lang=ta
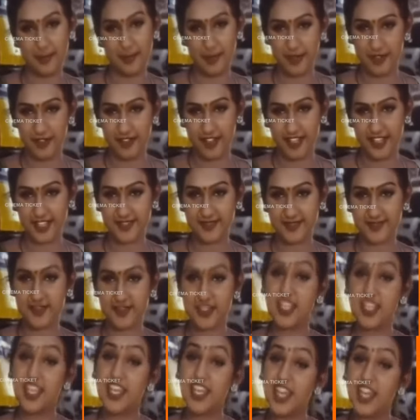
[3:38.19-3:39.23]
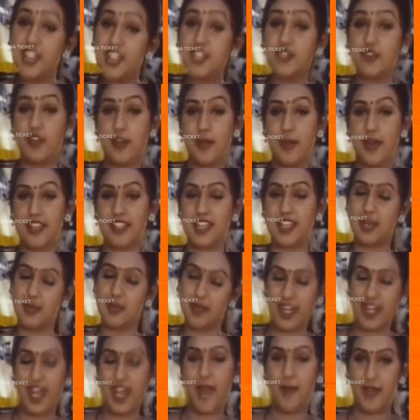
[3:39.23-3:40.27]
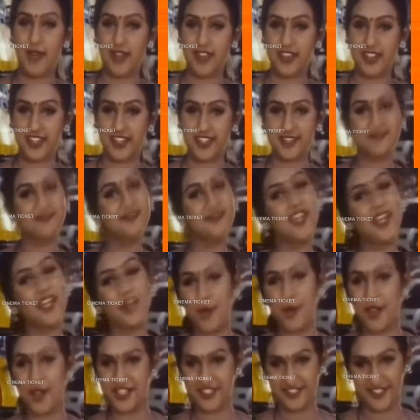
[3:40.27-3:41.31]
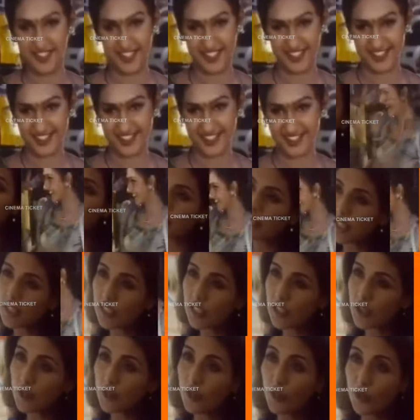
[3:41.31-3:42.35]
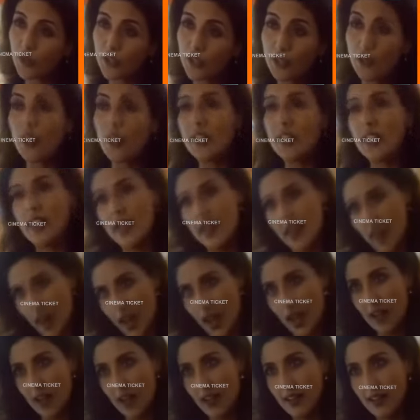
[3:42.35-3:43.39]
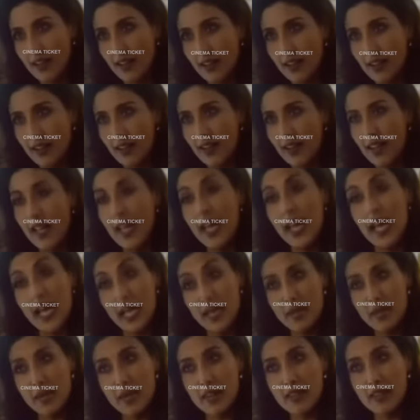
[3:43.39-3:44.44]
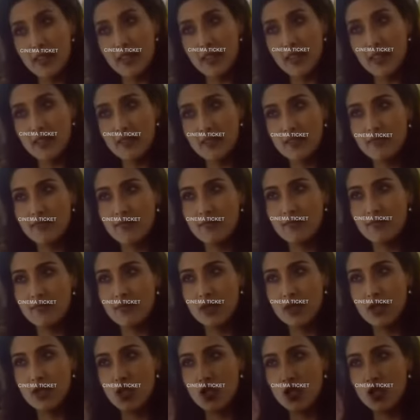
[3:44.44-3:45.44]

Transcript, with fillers: பரவாயில்ல இன்டர்வியூல மிஸ் ஆகாம நான் பாத்துக்கிறேன் நீங்க போயிட்டு வாங்க இன்ஸ்பெக்டர் தந்தைக்கும் பிறந்த பொண்ணுதான் நான் நீ என்னை ஏமாத்தின